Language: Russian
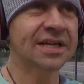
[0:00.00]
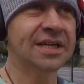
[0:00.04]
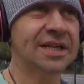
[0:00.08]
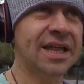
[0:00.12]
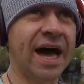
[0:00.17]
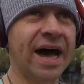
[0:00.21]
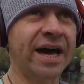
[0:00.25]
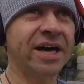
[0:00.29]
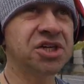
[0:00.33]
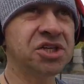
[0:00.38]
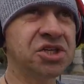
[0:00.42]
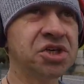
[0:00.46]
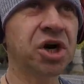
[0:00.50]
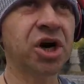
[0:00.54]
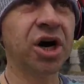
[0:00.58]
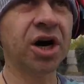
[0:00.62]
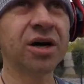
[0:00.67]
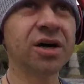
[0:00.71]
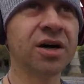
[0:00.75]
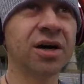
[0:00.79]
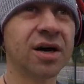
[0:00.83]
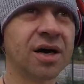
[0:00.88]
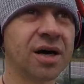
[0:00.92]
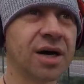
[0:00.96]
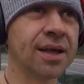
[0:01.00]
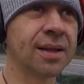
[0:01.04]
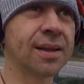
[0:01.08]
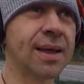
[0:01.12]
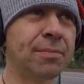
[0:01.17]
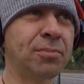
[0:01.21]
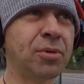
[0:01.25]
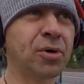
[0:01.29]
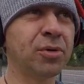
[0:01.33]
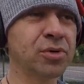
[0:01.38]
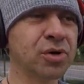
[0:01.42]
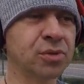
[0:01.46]
Да, еще а,
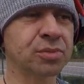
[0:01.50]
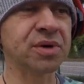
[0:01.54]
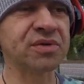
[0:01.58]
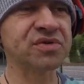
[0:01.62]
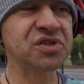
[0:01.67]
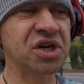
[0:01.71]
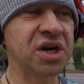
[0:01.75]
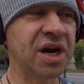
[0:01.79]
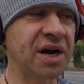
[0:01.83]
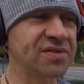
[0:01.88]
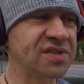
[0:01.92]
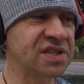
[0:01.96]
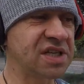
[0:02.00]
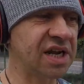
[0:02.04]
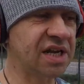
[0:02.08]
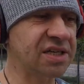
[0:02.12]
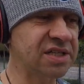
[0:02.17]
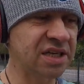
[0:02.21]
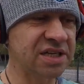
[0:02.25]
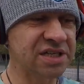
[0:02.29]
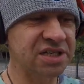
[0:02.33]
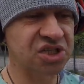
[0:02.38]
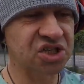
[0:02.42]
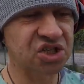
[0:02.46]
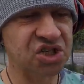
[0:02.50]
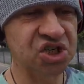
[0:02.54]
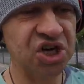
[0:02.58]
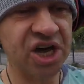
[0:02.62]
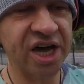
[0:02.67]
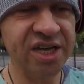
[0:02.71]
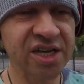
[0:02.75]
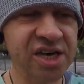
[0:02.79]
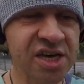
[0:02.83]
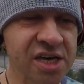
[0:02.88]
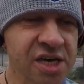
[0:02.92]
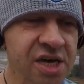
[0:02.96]
напомню, мы вчера встретились с
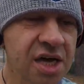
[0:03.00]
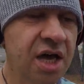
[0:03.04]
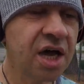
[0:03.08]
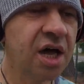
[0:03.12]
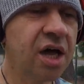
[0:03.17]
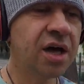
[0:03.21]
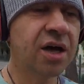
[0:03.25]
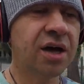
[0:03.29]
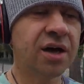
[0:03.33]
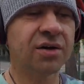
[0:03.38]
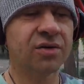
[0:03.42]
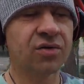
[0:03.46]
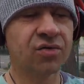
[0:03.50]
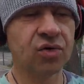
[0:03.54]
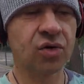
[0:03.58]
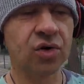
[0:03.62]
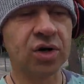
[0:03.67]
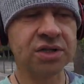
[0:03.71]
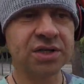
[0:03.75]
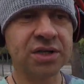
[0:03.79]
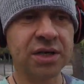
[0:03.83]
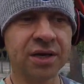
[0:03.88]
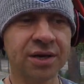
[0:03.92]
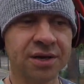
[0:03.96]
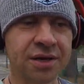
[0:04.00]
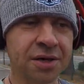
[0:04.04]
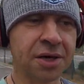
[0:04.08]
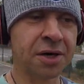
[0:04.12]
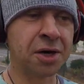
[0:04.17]
Женей, вот, э,